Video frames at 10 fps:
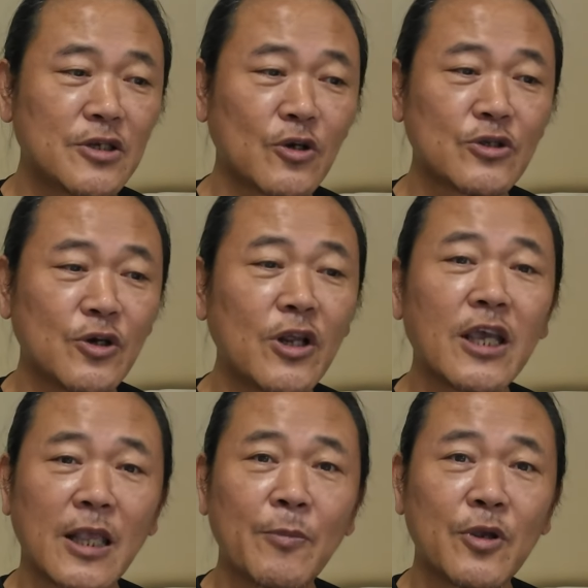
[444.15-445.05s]

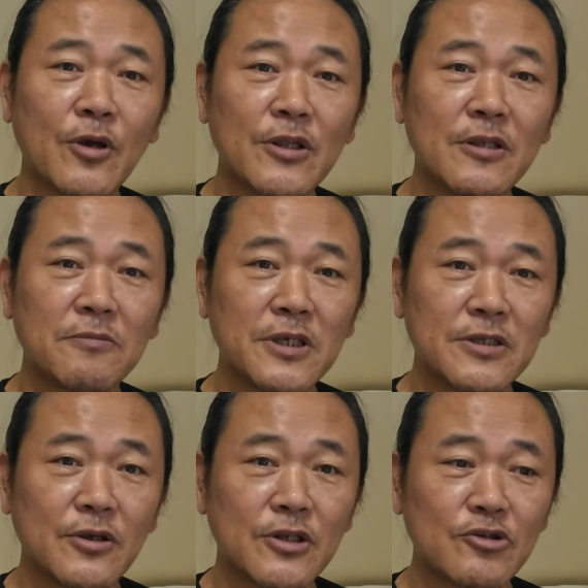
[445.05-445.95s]
적절하게 담겨 있는
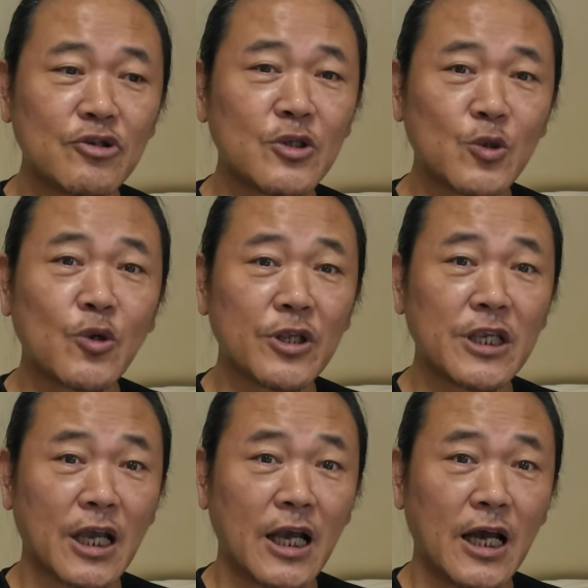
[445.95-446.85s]
미스터리 추리
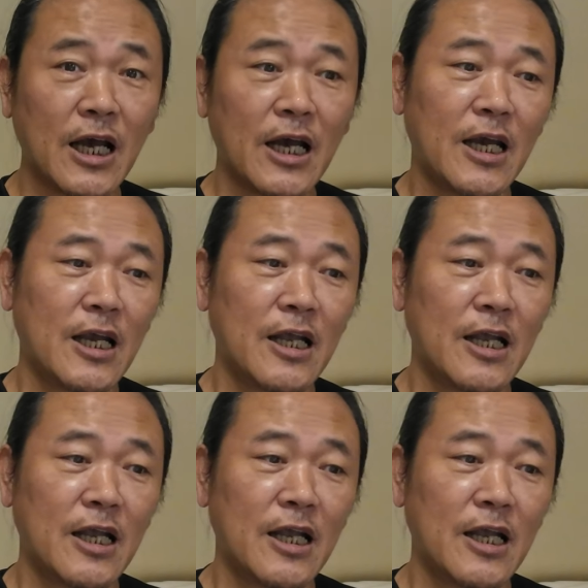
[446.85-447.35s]
스토리니까